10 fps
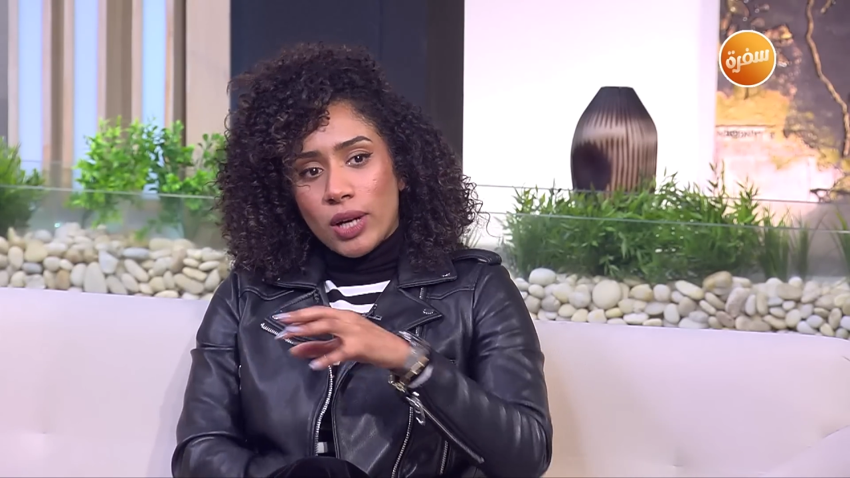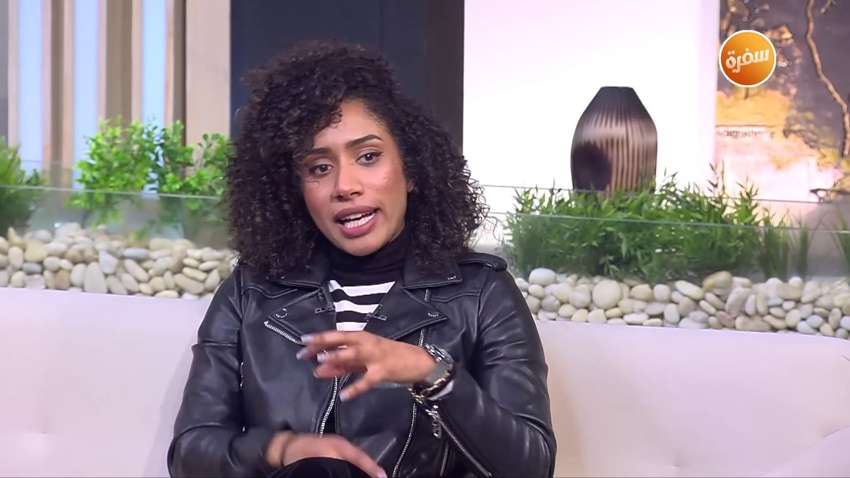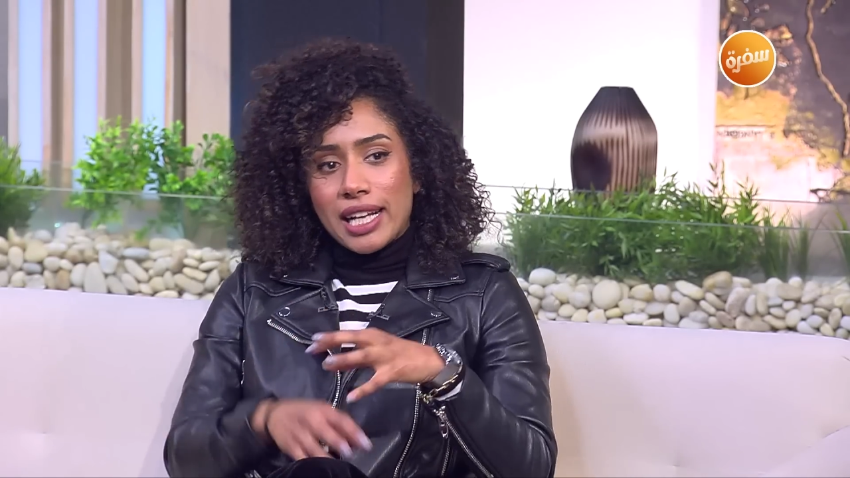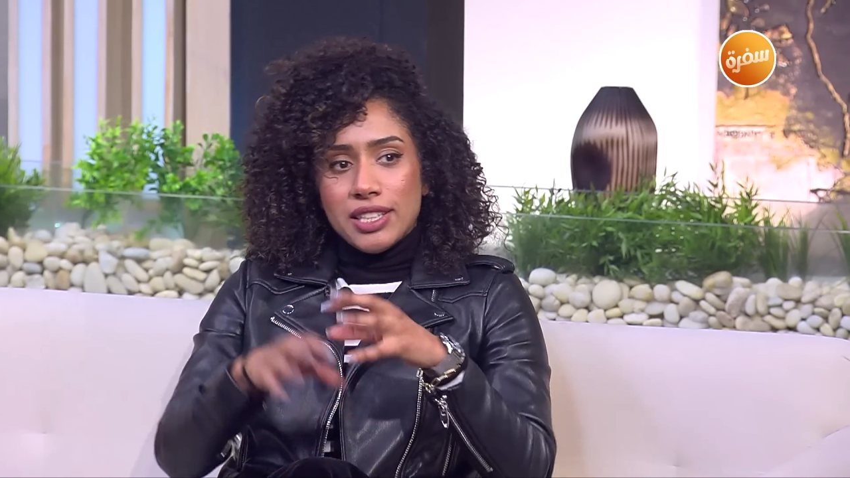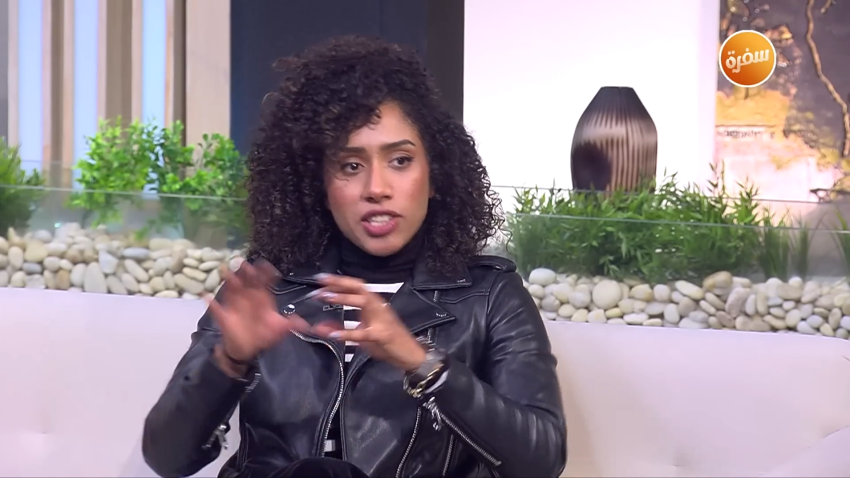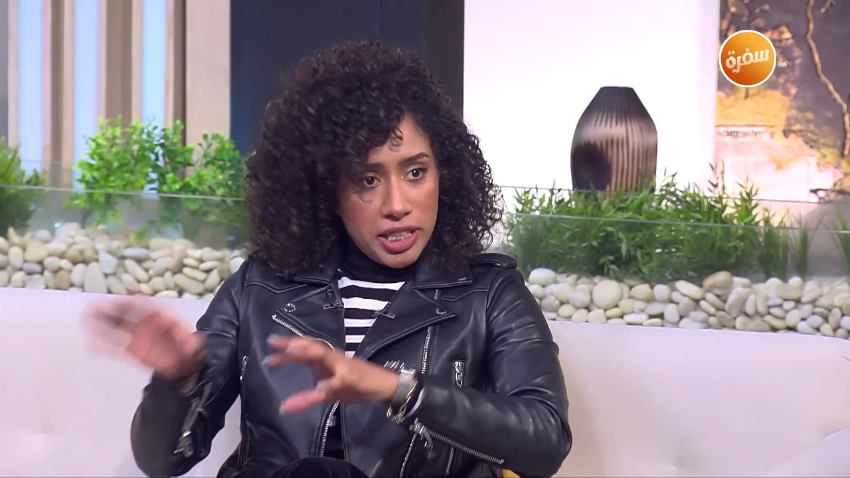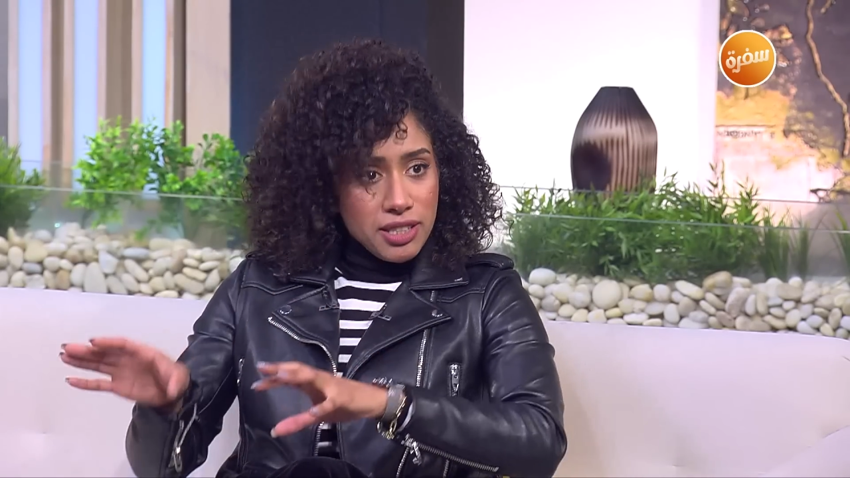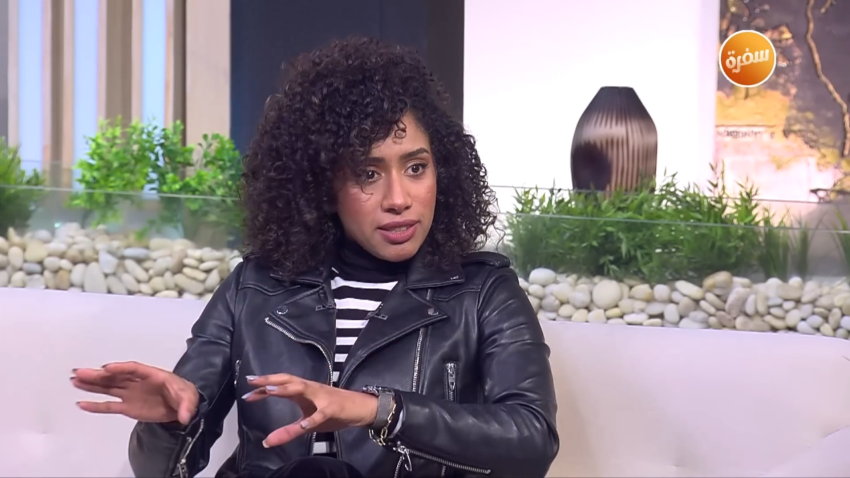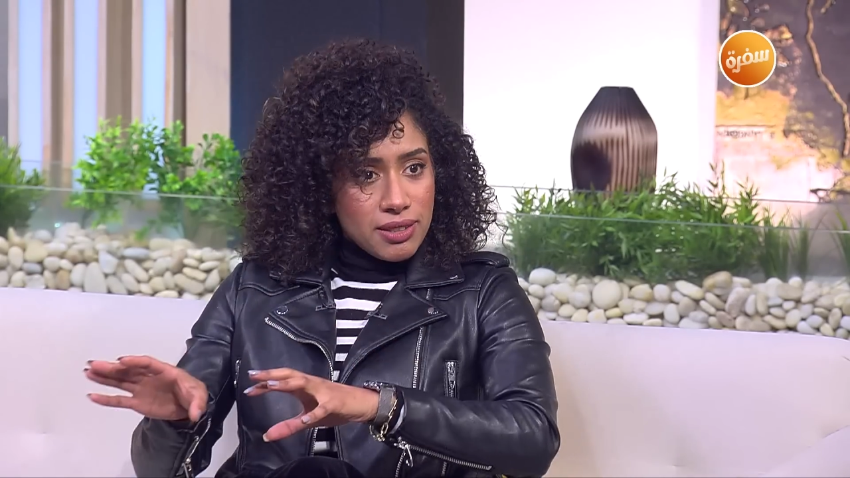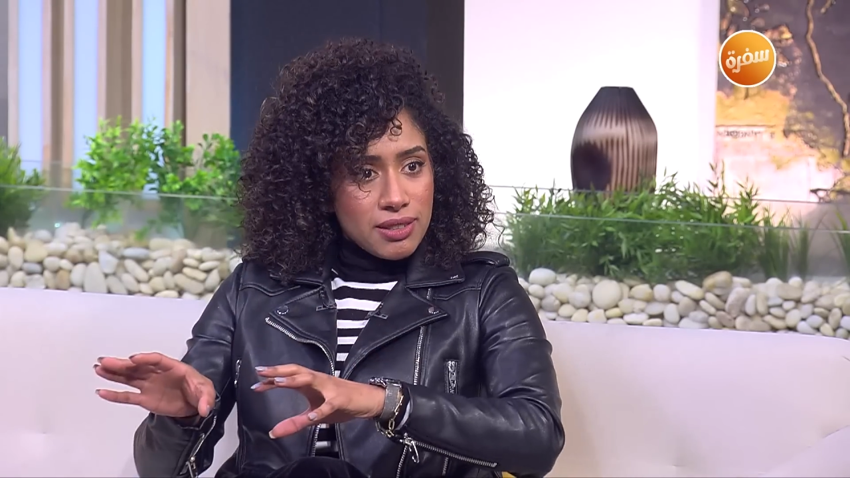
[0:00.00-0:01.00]
اكل
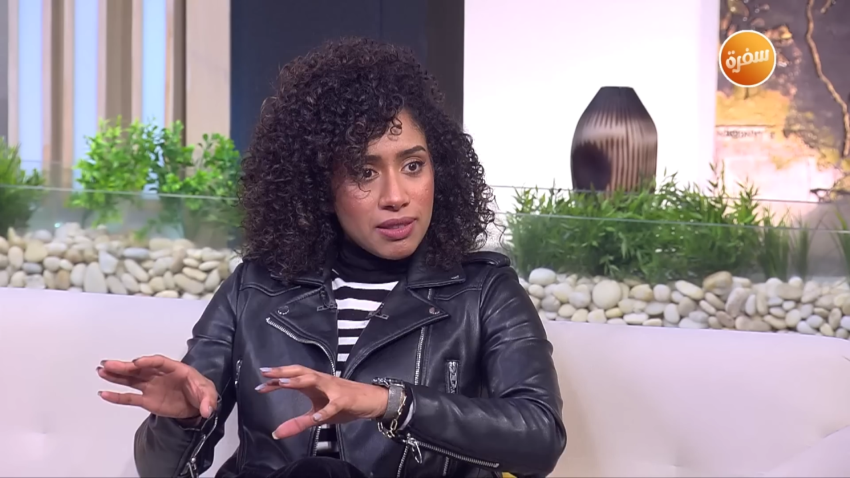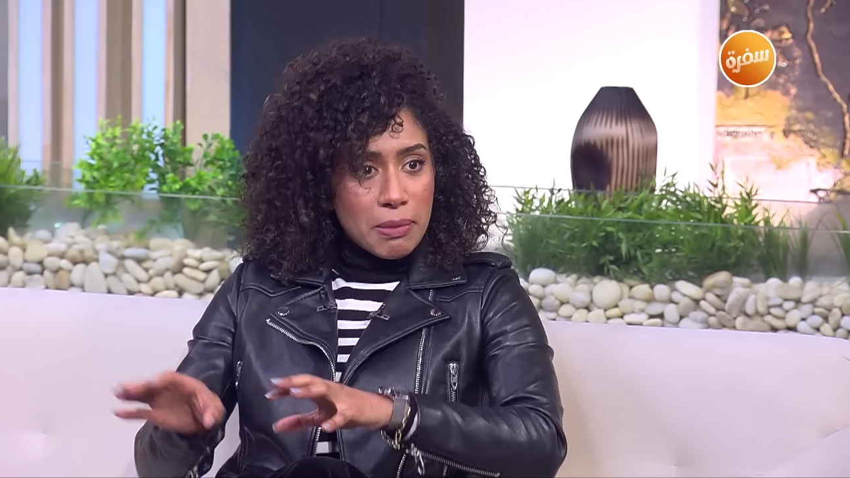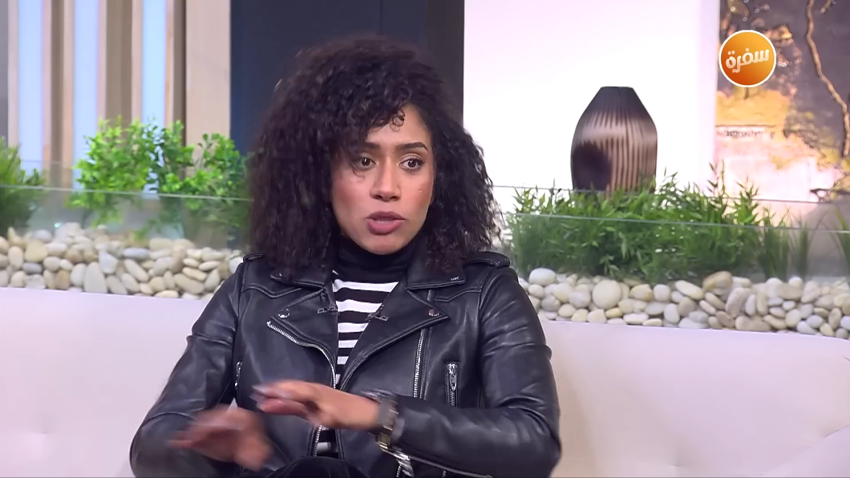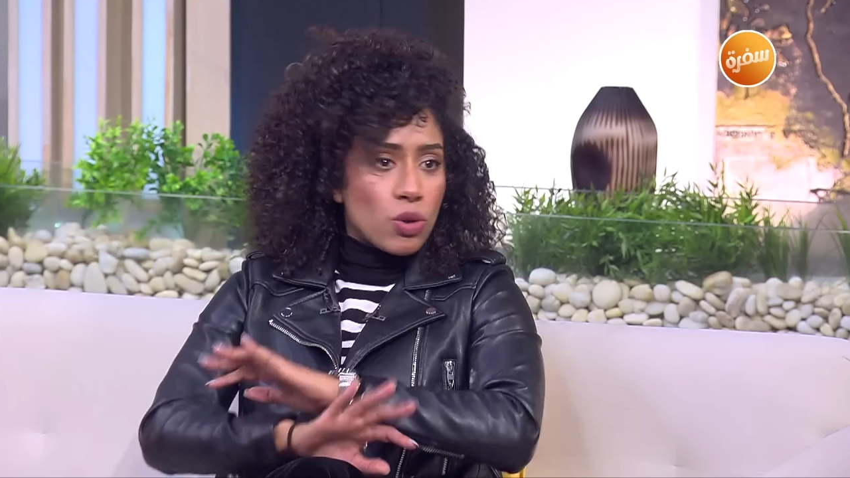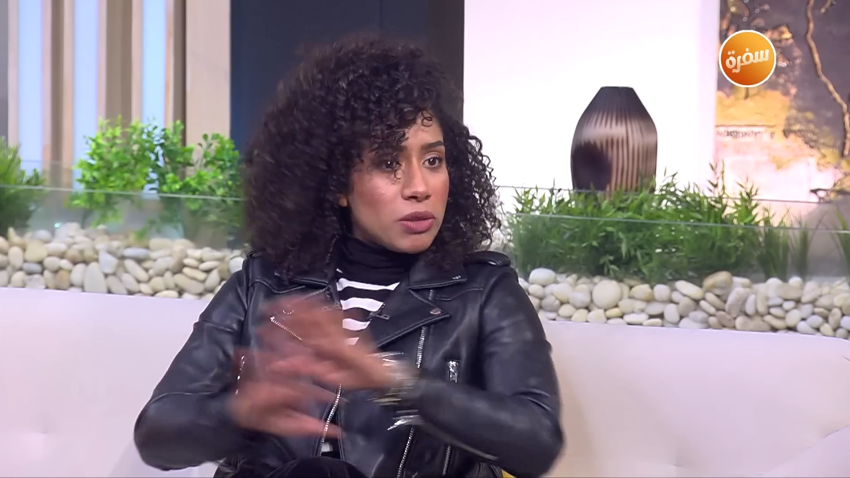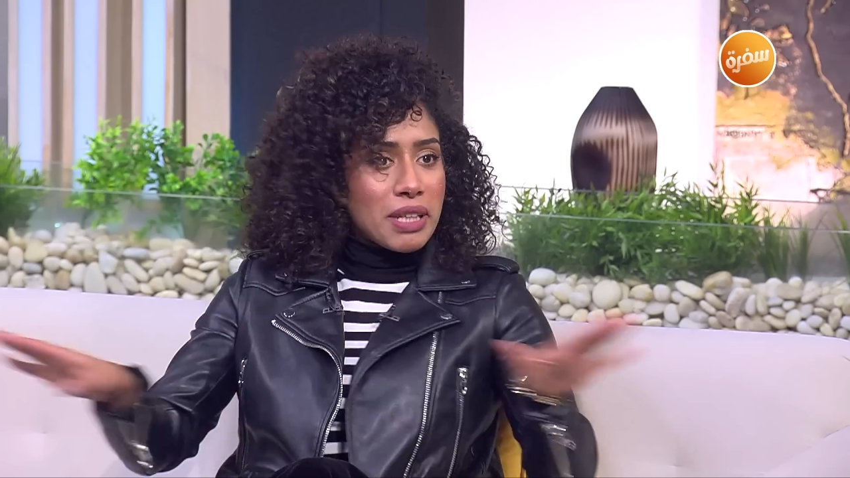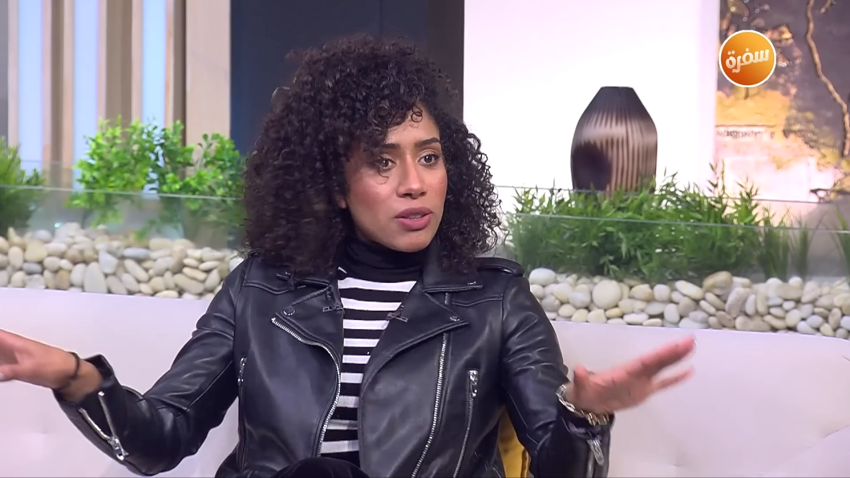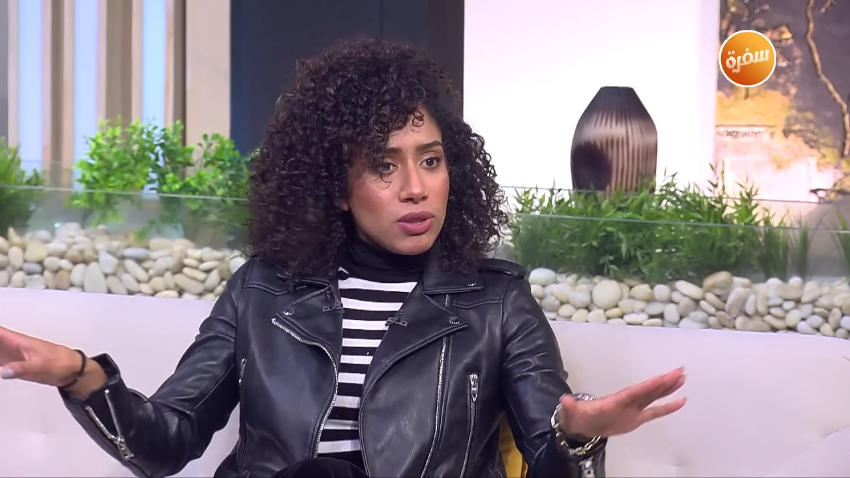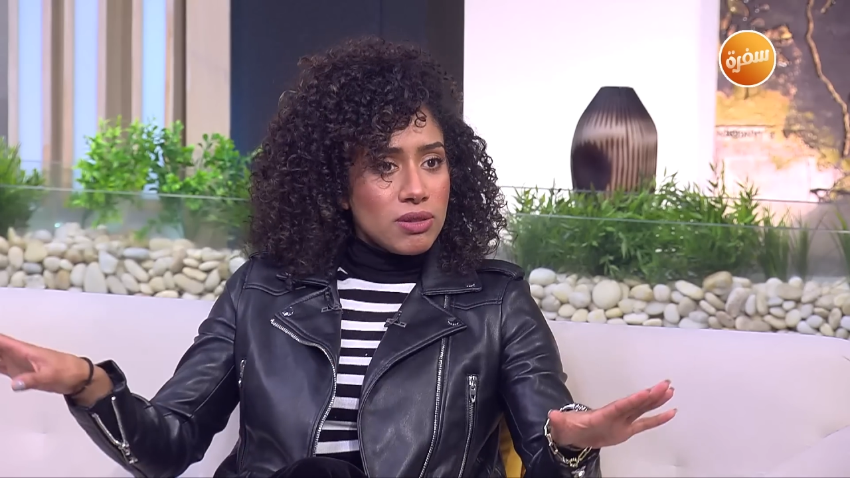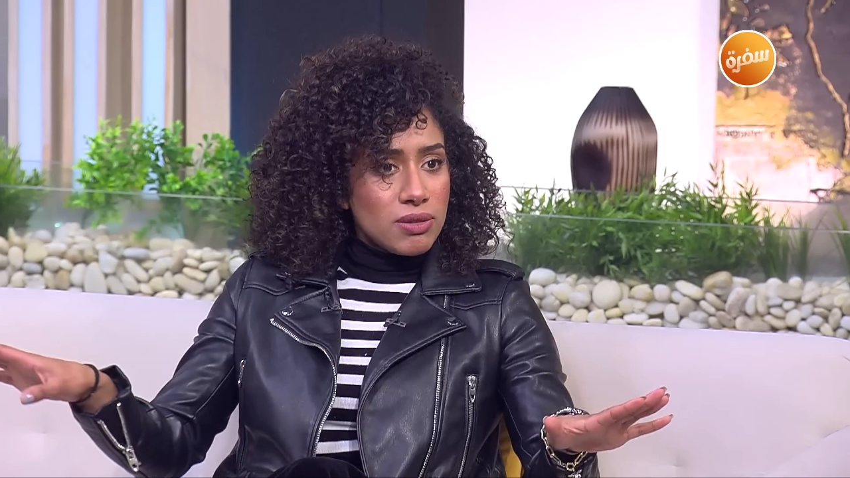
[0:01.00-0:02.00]
دايت بس طول الوقت بتاكل